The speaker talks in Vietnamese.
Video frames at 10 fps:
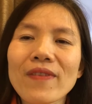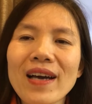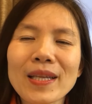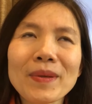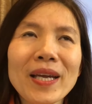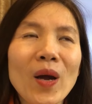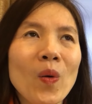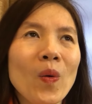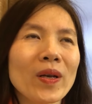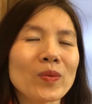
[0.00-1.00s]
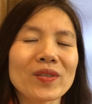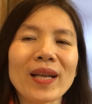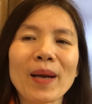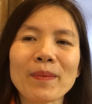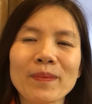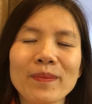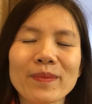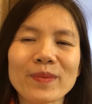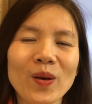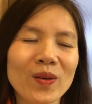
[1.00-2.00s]
Và tiếp theo hoạt động thứ năm
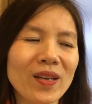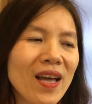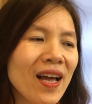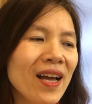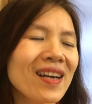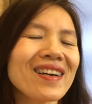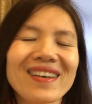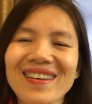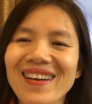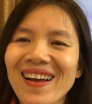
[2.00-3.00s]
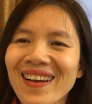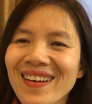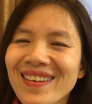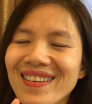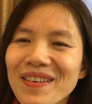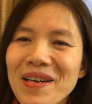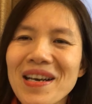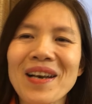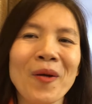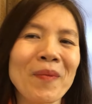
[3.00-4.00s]
đó là à
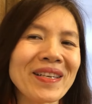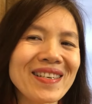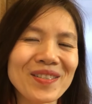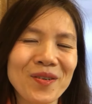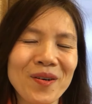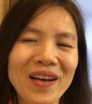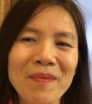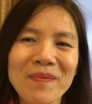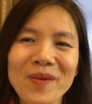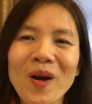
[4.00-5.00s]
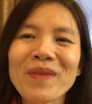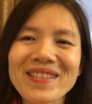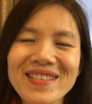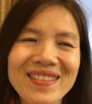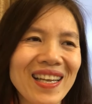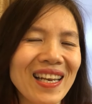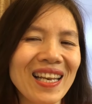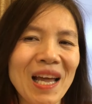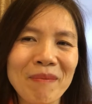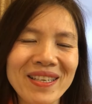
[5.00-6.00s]
gói bánh trưng đúng không em gói bánh trưng hay
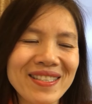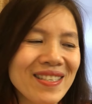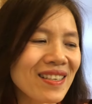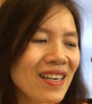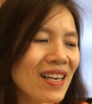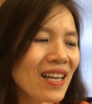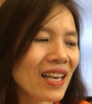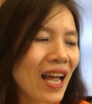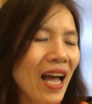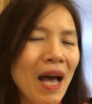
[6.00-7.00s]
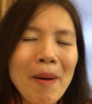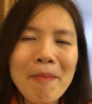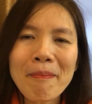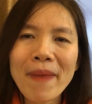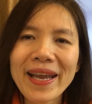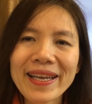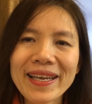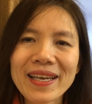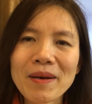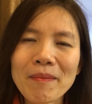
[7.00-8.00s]
là làm bánh trưng là make
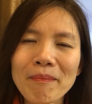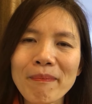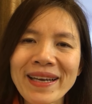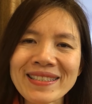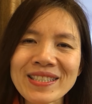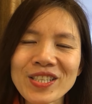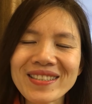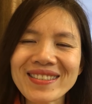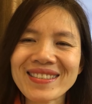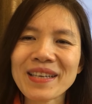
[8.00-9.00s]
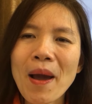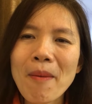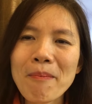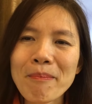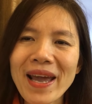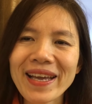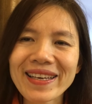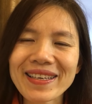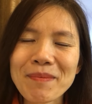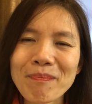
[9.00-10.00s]
bánh trưng
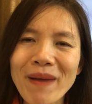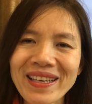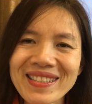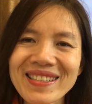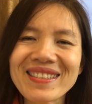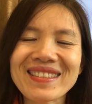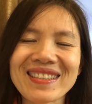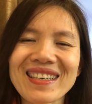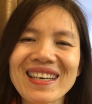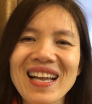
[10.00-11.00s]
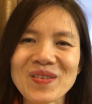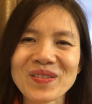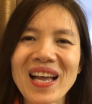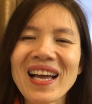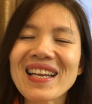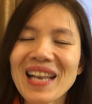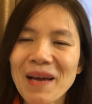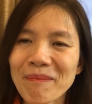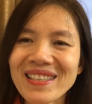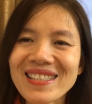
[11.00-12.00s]
make bánh trưng là chúng ta
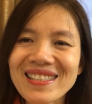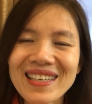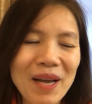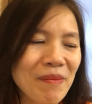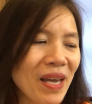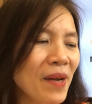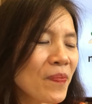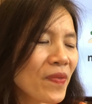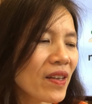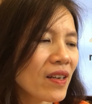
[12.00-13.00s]
làm bánh trưng các em nhé